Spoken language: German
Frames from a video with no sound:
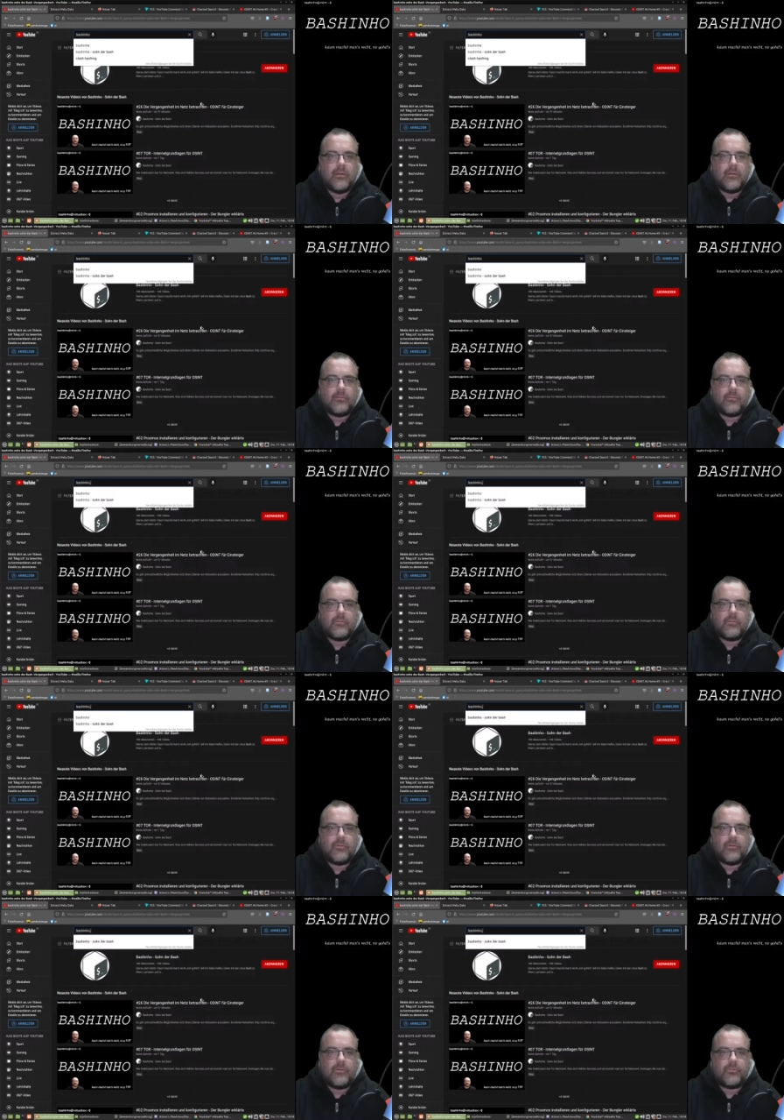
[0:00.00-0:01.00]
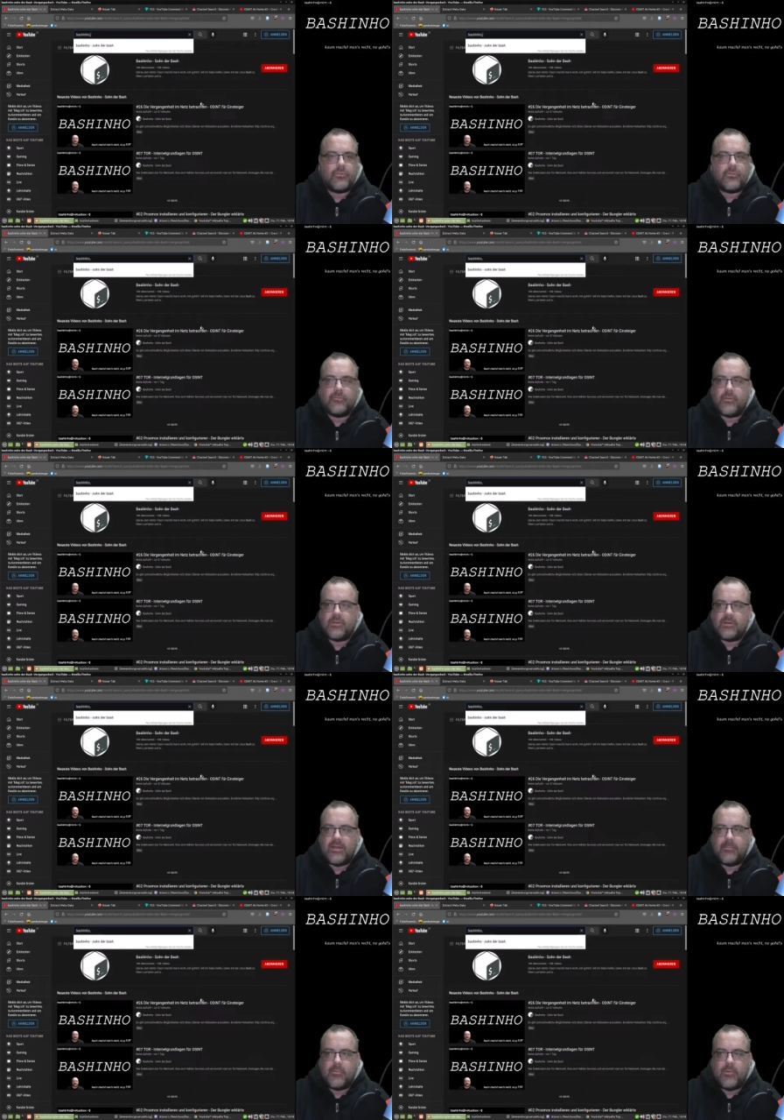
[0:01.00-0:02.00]
so Schlüsselwörter nach
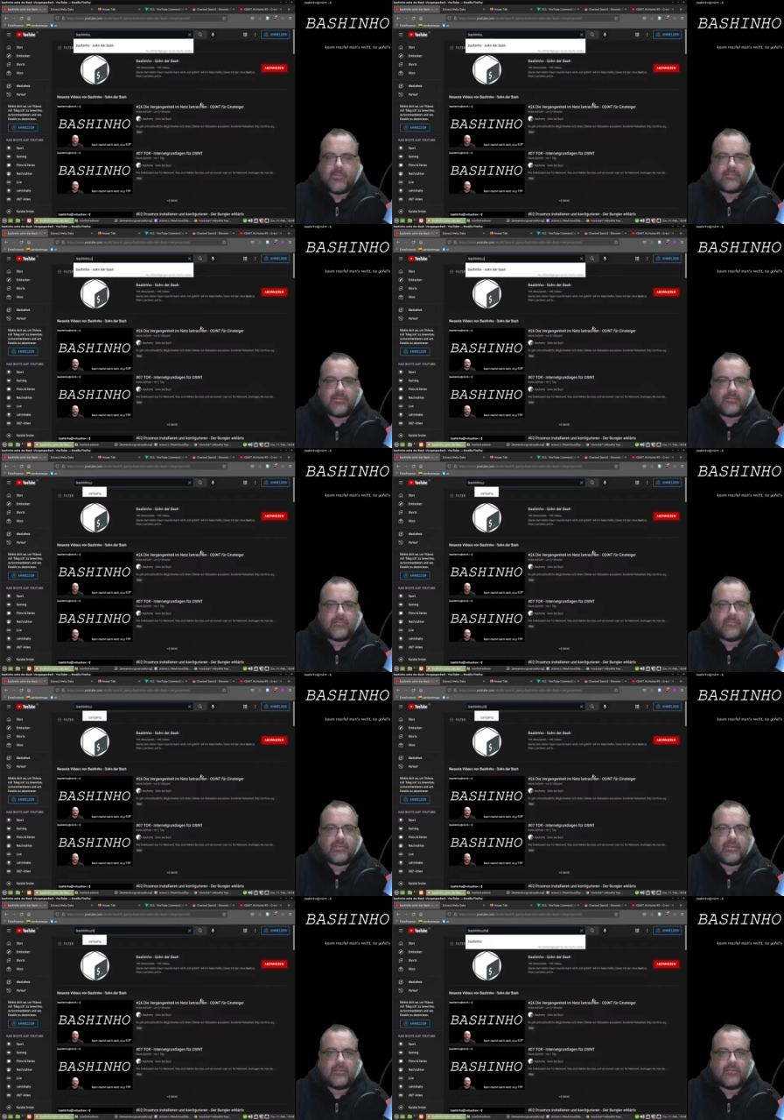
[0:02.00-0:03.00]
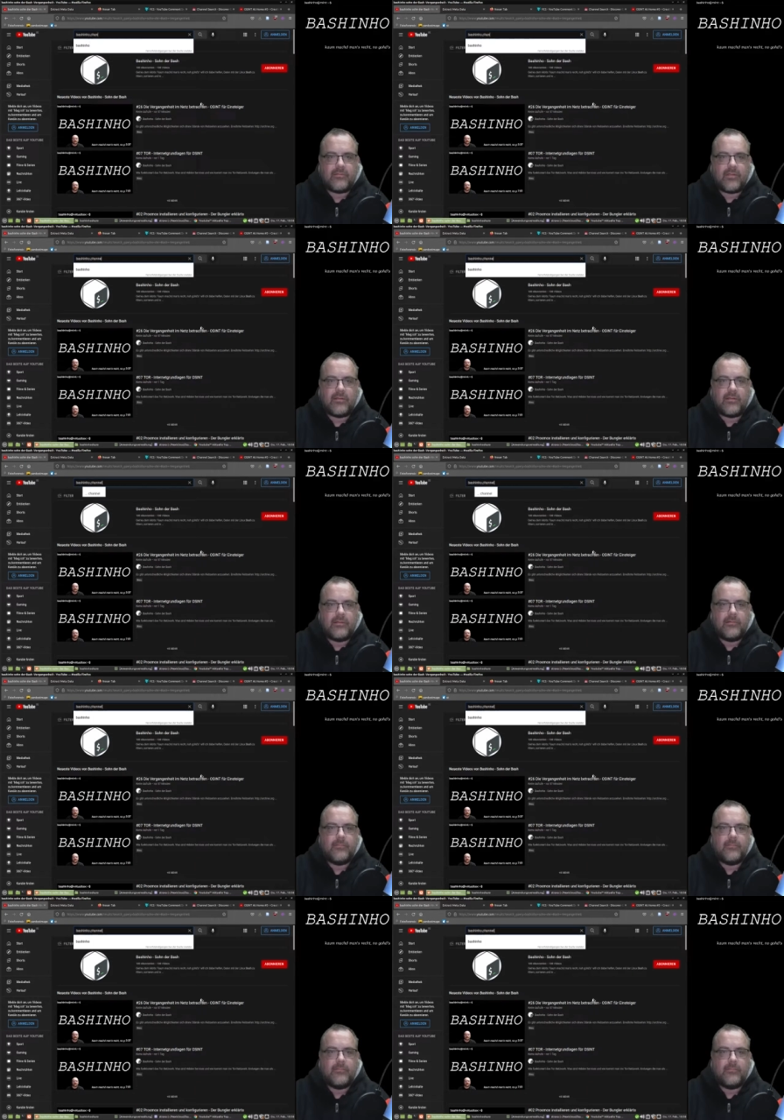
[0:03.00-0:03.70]
dem Komma setzen wie Channel.